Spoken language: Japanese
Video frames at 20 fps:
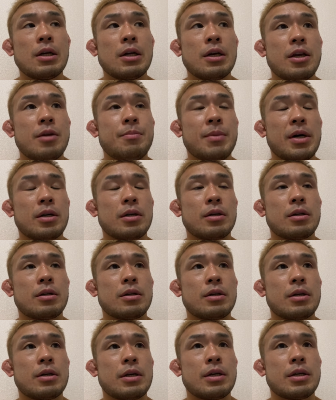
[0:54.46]
今、
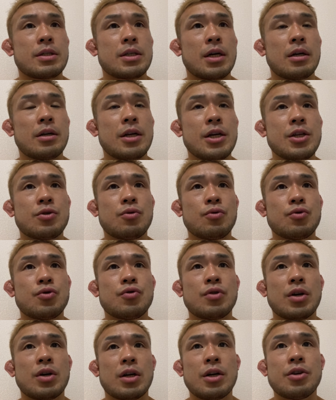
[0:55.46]
え3連勝
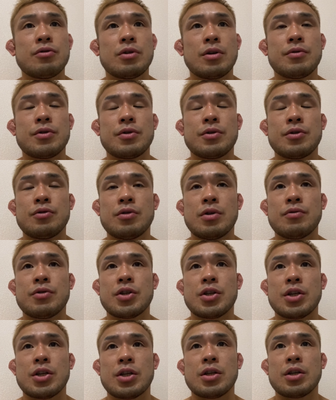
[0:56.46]
中かな、
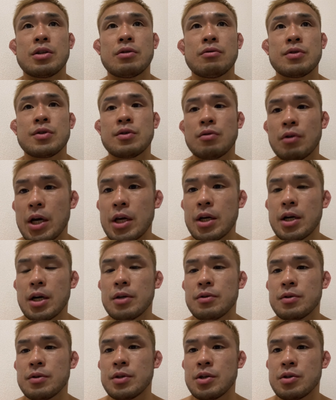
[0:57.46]
UFC のストライカー
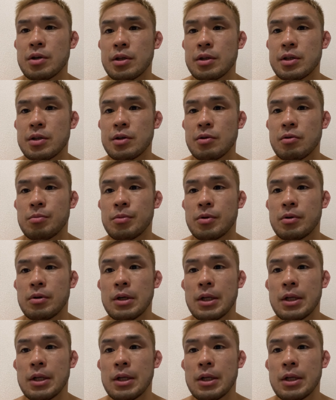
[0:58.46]
の選手なんですけども、